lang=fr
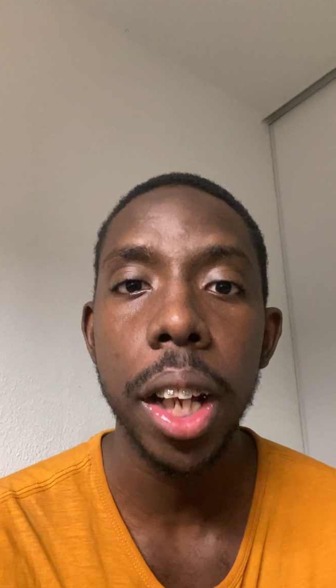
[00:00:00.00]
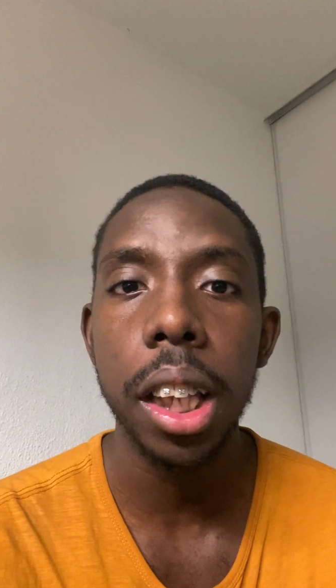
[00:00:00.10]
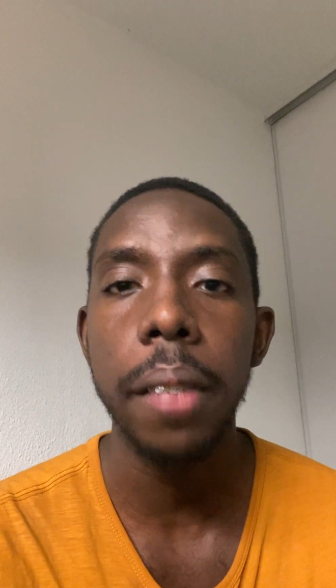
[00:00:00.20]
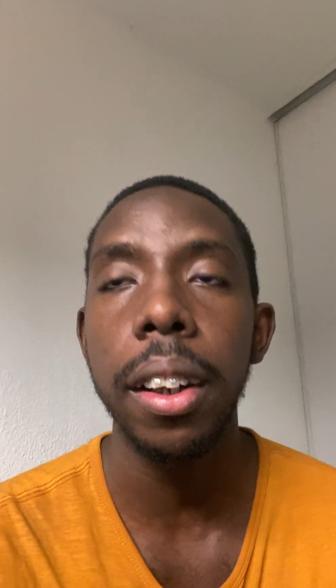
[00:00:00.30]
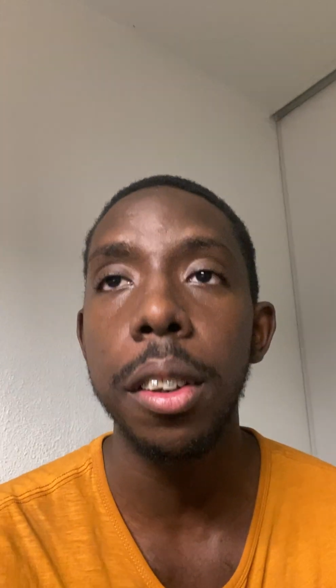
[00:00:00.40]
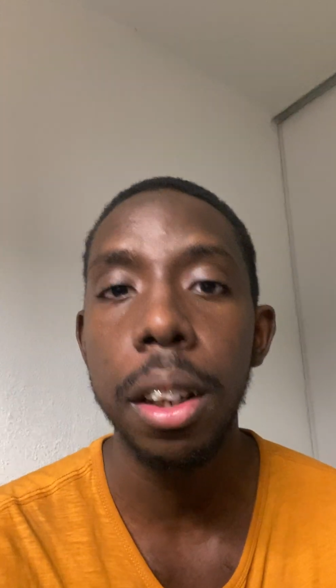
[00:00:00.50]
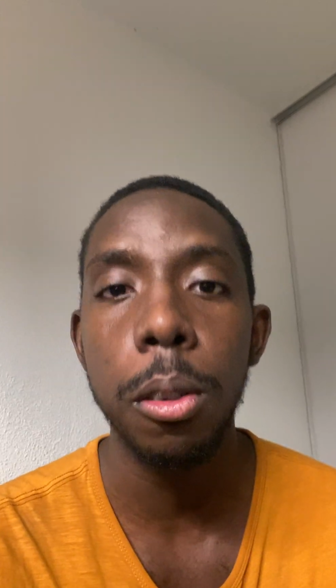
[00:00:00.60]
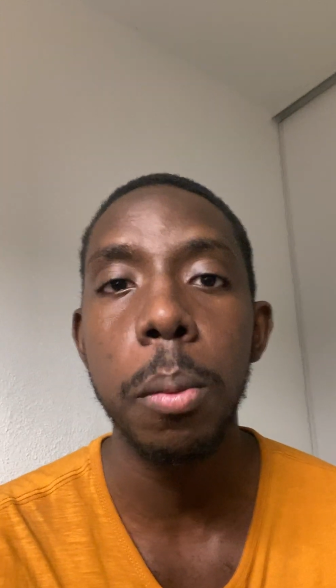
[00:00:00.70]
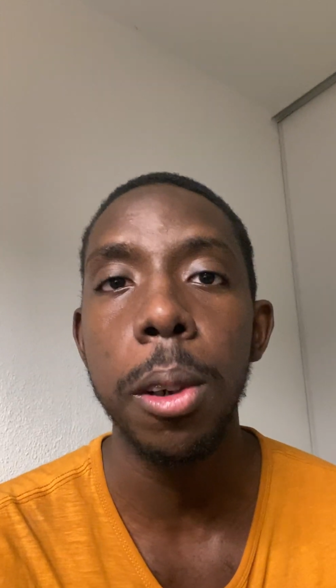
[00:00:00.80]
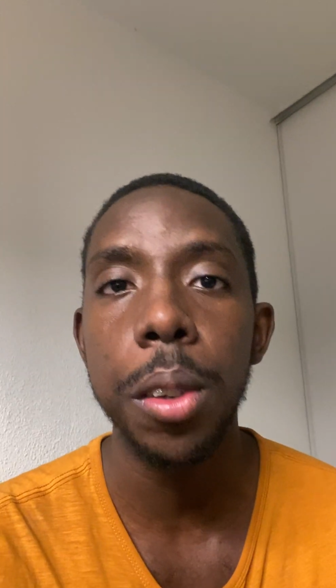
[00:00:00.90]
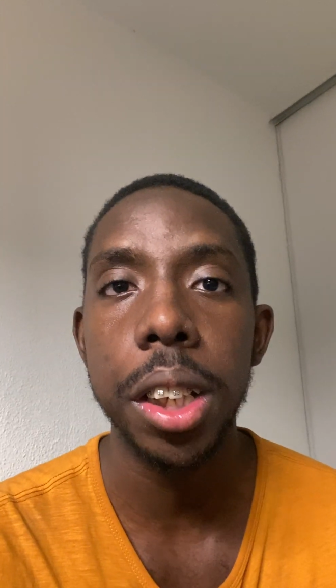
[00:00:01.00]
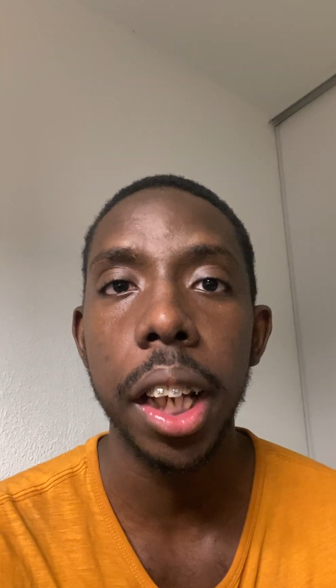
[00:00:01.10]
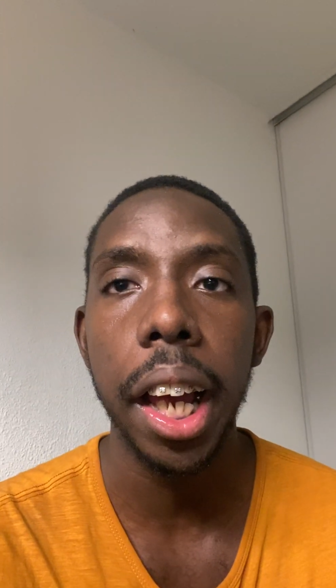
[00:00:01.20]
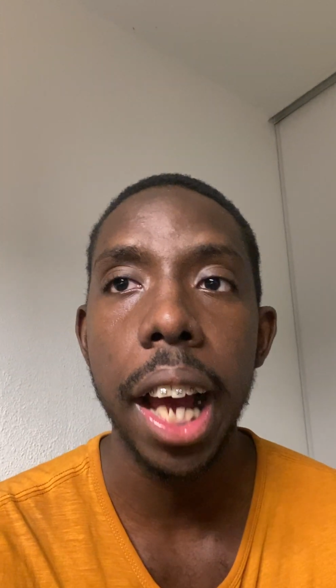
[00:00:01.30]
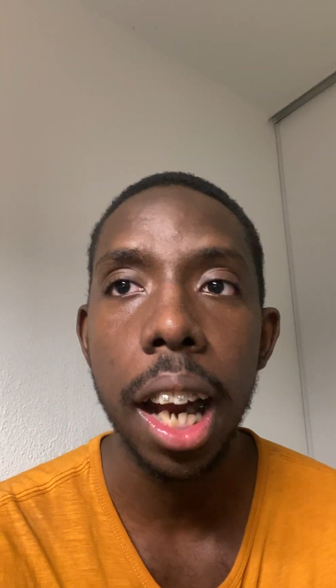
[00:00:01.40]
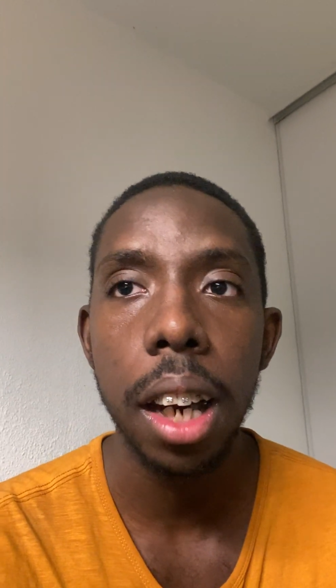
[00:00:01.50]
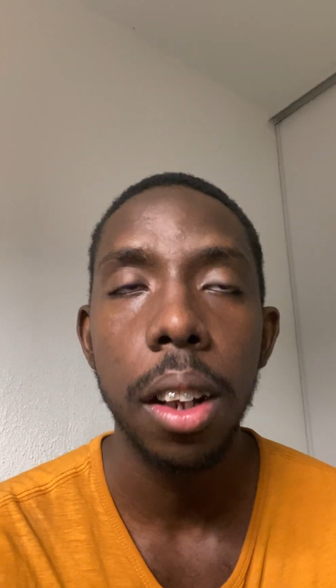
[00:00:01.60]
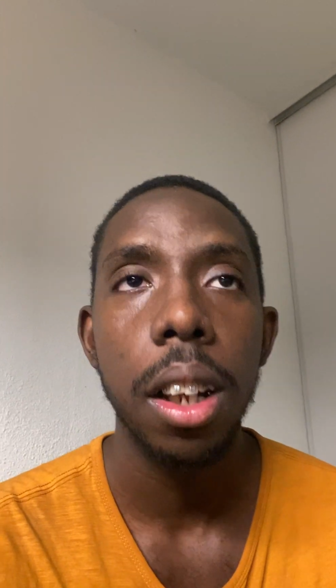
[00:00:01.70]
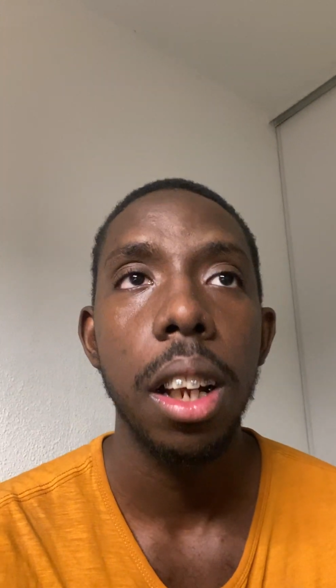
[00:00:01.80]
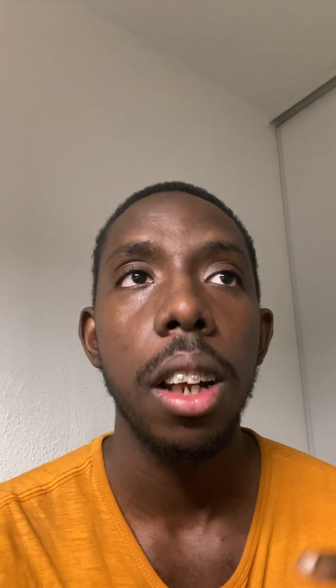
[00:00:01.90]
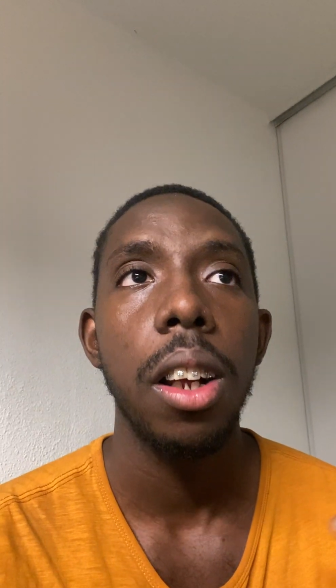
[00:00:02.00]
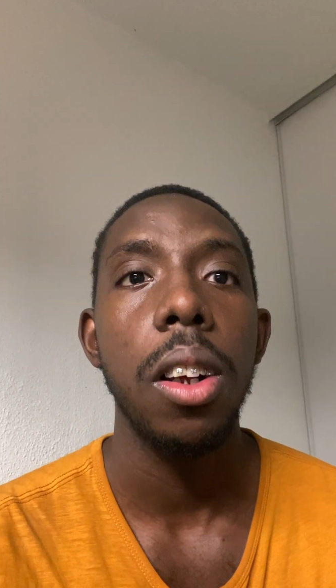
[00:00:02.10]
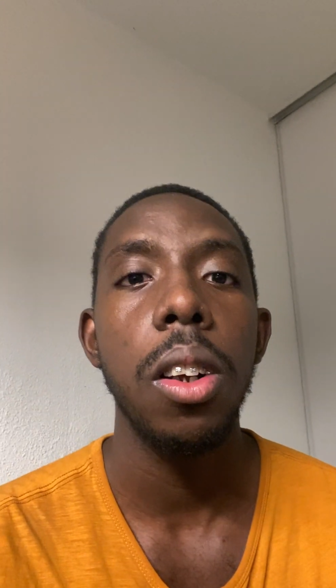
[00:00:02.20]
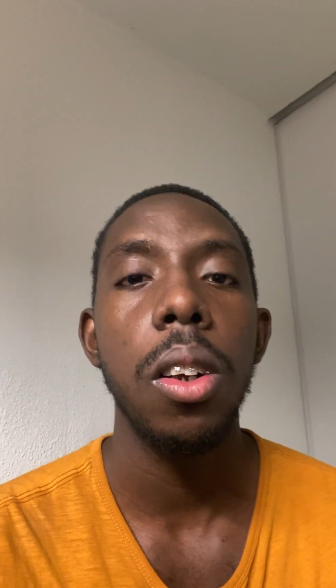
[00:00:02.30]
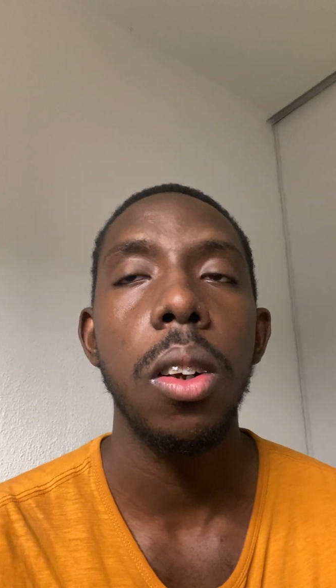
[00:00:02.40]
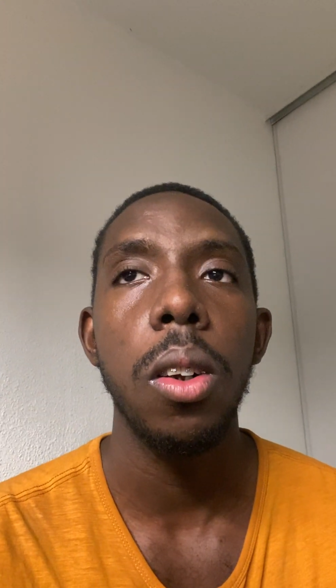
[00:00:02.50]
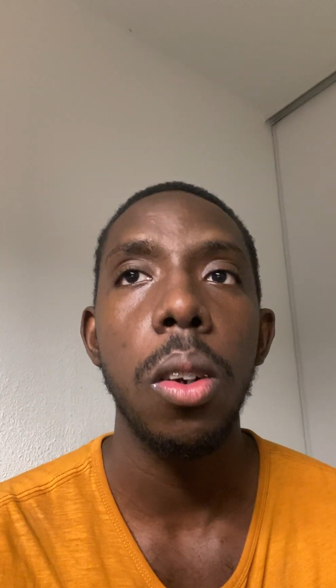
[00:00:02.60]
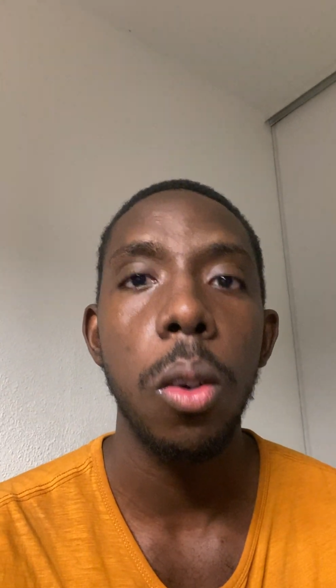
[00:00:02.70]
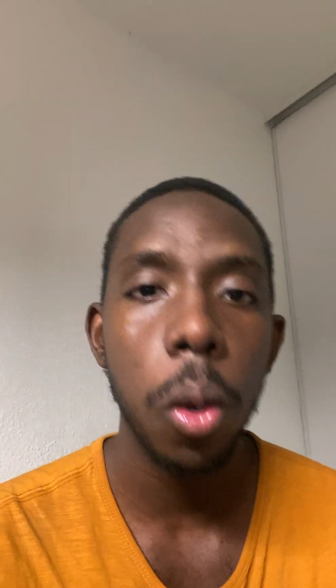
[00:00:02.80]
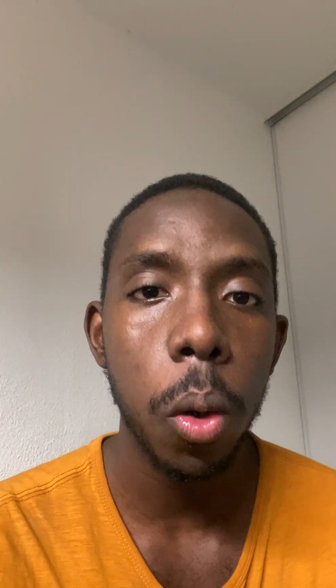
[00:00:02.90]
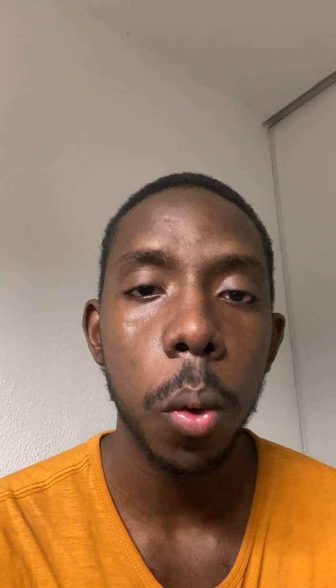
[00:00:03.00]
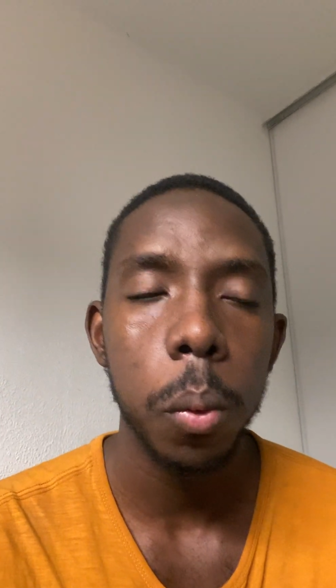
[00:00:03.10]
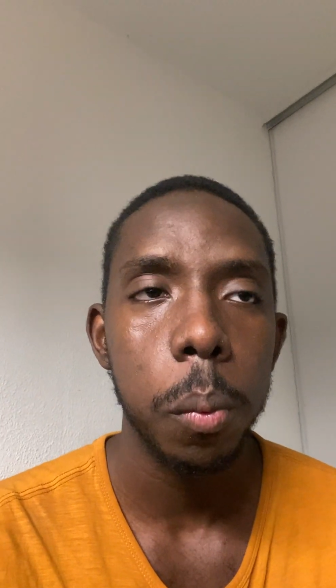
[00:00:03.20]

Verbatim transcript: à travers le développement de céréales euh, locaux.